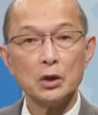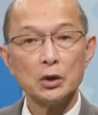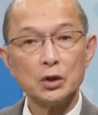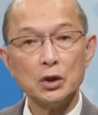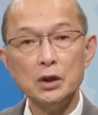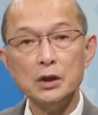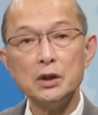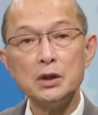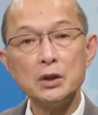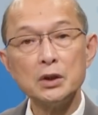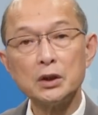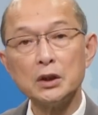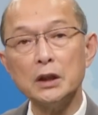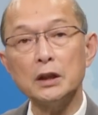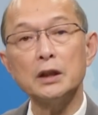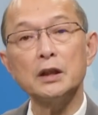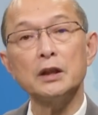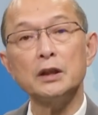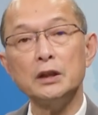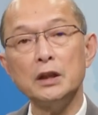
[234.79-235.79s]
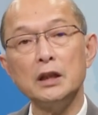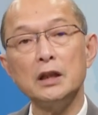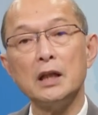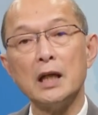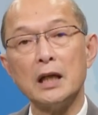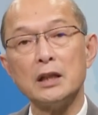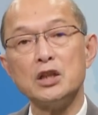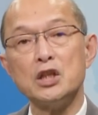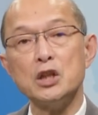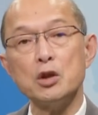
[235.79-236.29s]
tương tự như
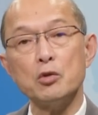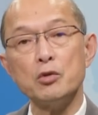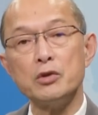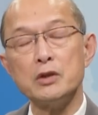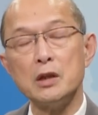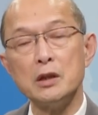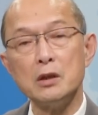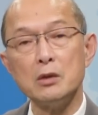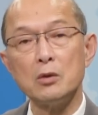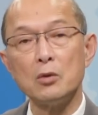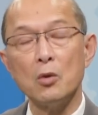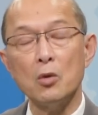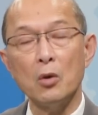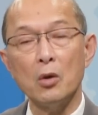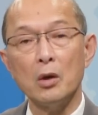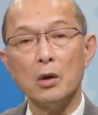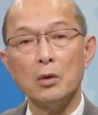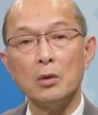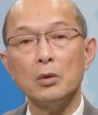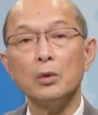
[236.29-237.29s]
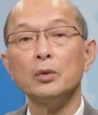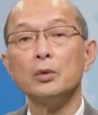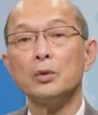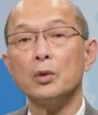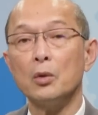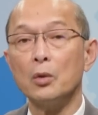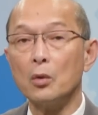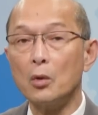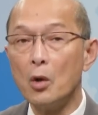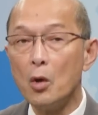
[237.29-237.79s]
là triệu chứng của
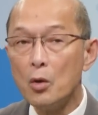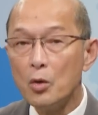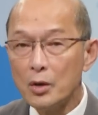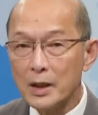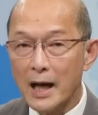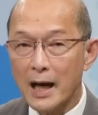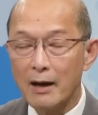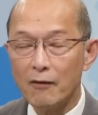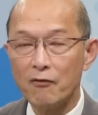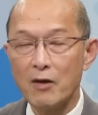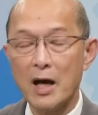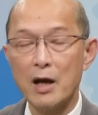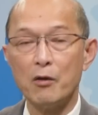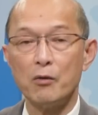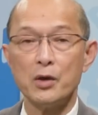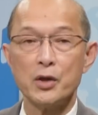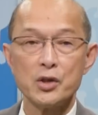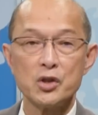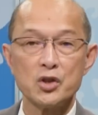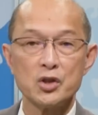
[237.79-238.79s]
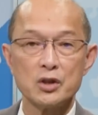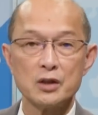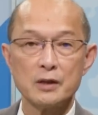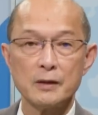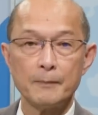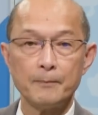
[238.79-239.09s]
coronavirus